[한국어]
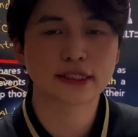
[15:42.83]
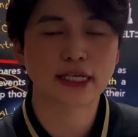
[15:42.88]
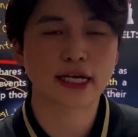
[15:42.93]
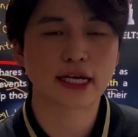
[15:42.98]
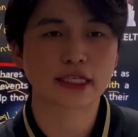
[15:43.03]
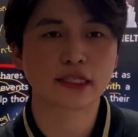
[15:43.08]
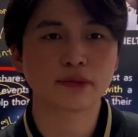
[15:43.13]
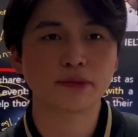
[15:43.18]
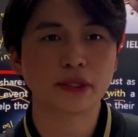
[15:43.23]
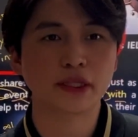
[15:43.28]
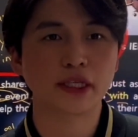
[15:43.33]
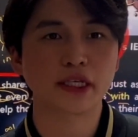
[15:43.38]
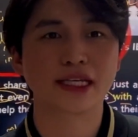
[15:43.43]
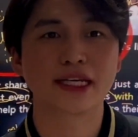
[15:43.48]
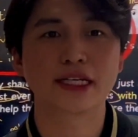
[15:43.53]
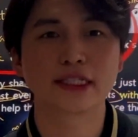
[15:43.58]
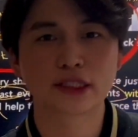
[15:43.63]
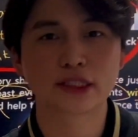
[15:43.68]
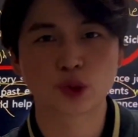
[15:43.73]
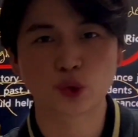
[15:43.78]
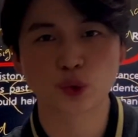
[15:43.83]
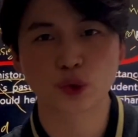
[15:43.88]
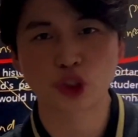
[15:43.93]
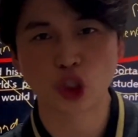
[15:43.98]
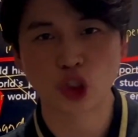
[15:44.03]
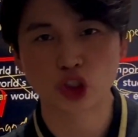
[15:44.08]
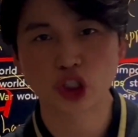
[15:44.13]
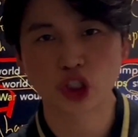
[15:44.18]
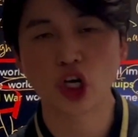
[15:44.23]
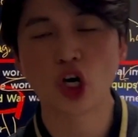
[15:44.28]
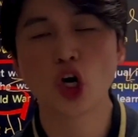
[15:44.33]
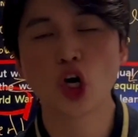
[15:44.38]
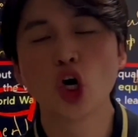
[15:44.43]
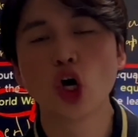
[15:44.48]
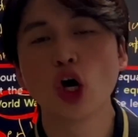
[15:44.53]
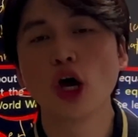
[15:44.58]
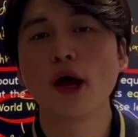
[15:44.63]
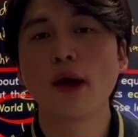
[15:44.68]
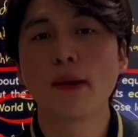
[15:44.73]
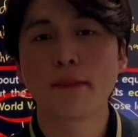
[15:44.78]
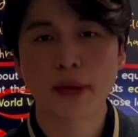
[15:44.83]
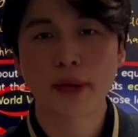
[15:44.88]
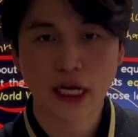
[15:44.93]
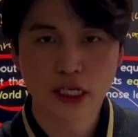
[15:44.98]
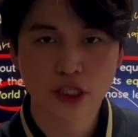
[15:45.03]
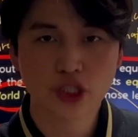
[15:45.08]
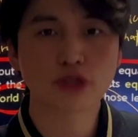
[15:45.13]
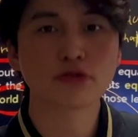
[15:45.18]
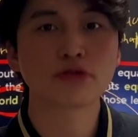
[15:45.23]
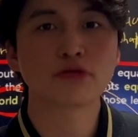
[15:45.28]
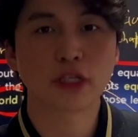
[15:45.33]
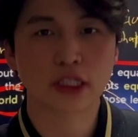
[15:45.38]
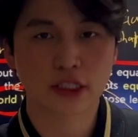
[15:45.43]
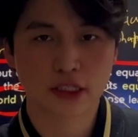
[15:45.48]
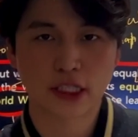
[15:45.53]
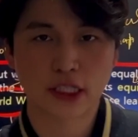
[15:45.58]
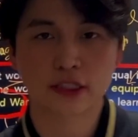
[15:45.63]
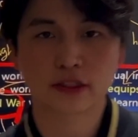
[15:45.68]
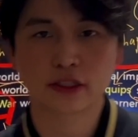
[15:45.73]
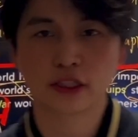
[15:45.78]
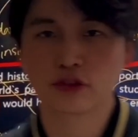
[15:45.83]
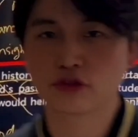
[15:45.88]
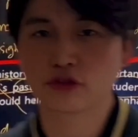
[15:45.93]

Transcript: 자기만의 예시로 써서 8점을 맞은 학생도